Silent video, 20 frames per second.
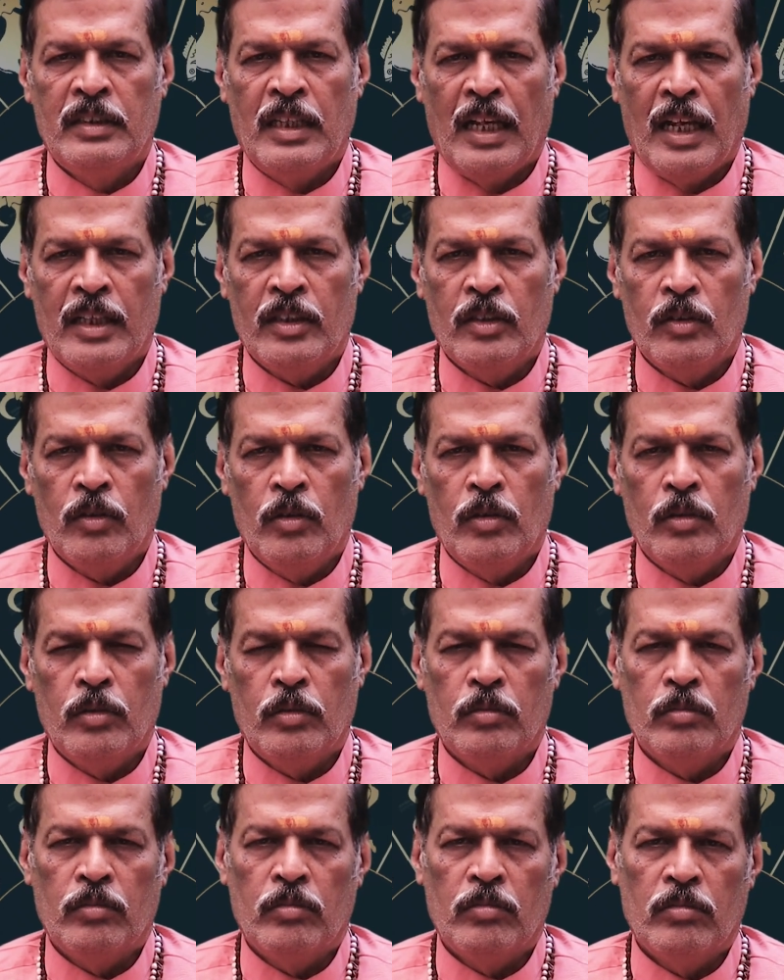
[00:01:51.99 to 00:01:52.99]
జాతకుడు
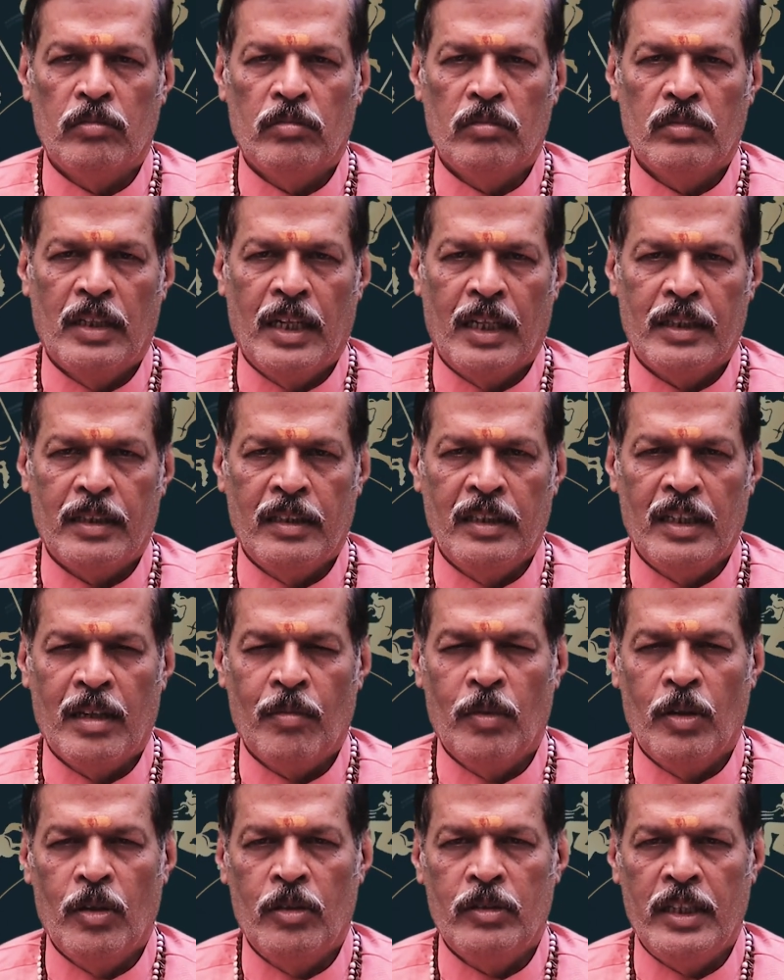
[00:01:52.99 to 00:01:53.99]
గత
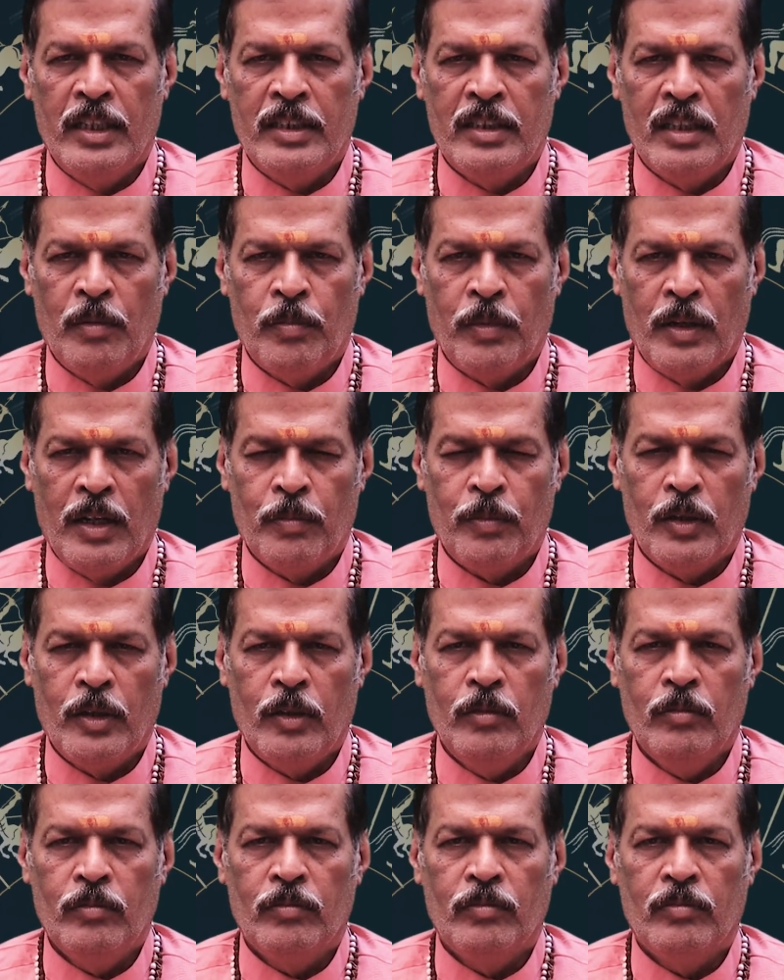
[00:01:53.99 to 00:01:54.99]
జన్మలో చేసిన
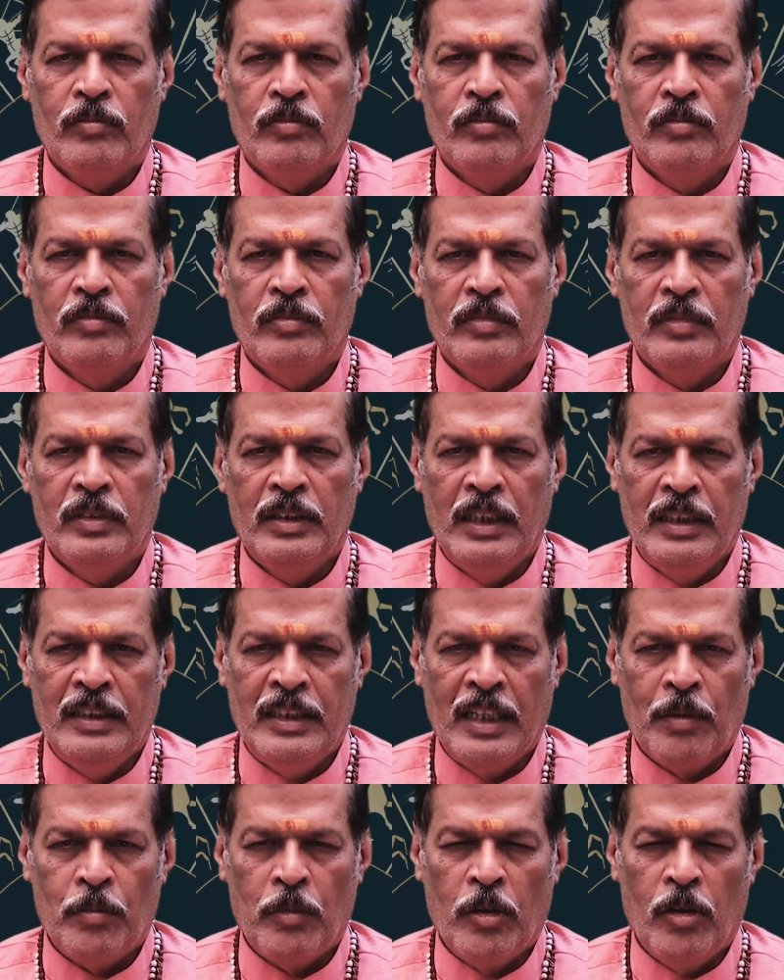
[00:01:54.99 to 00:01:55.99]
పాపాలు ఈ
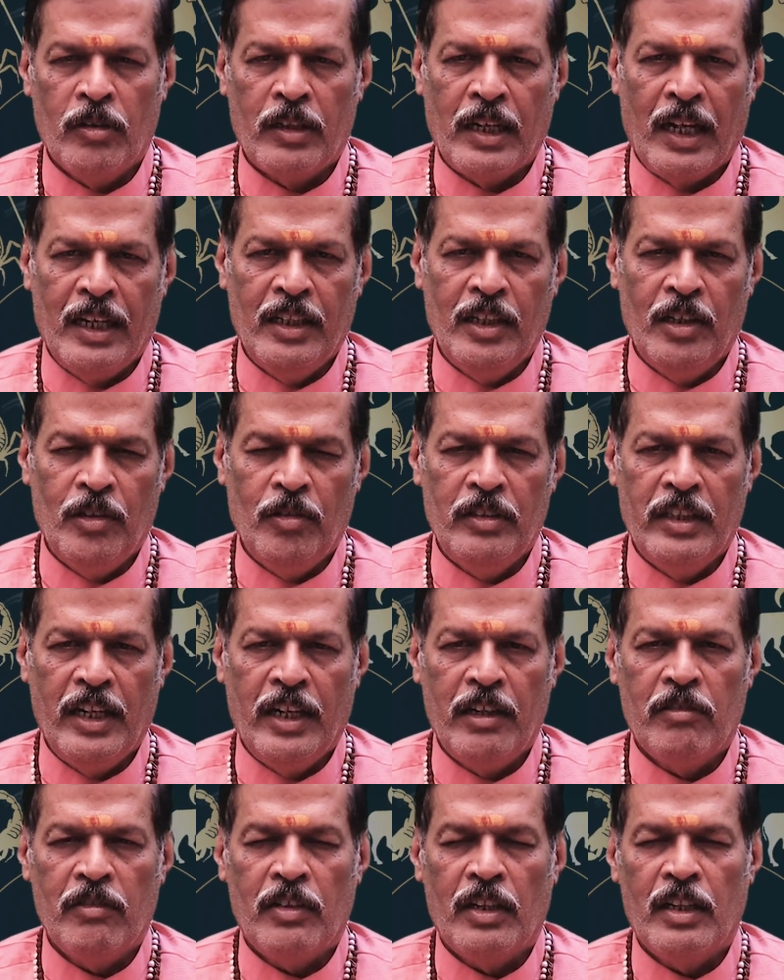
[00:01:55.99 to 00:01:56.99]
జన్మలో కంటిన్యూ
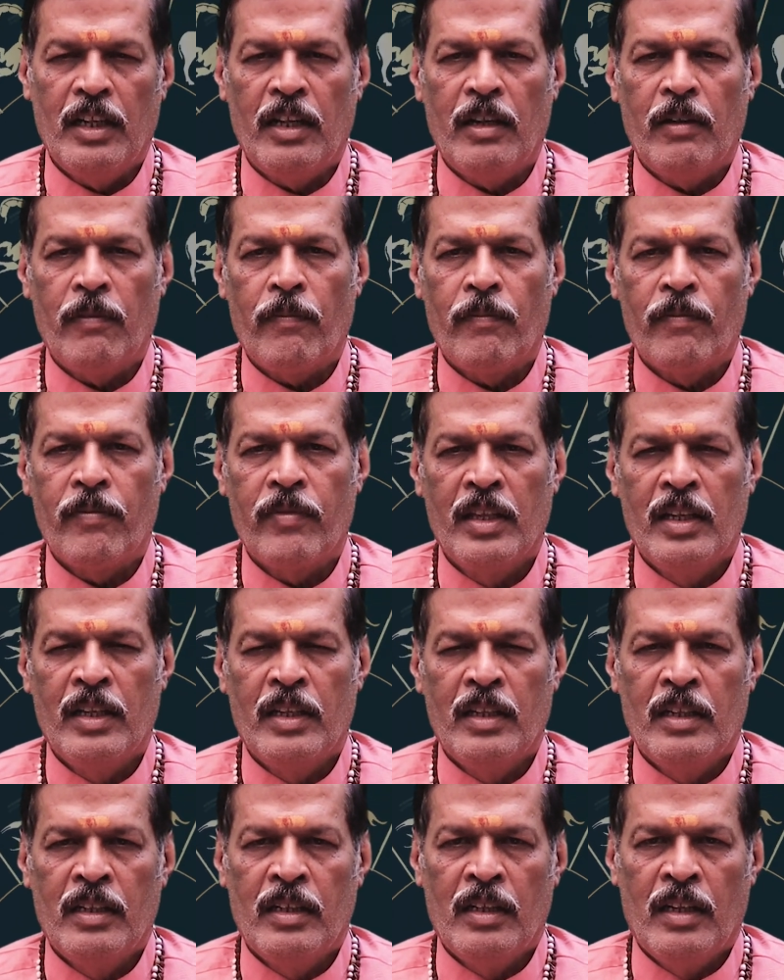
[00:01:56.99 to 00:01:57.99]
చేయడం వల్ల
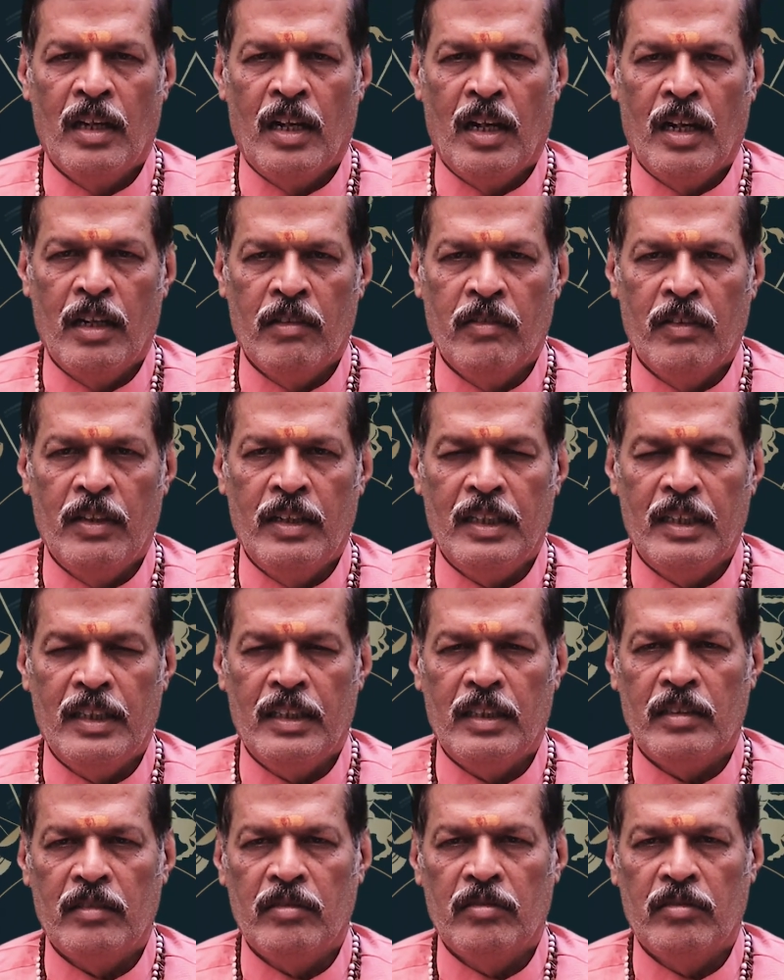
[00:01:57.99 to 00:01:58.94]
అటువంటి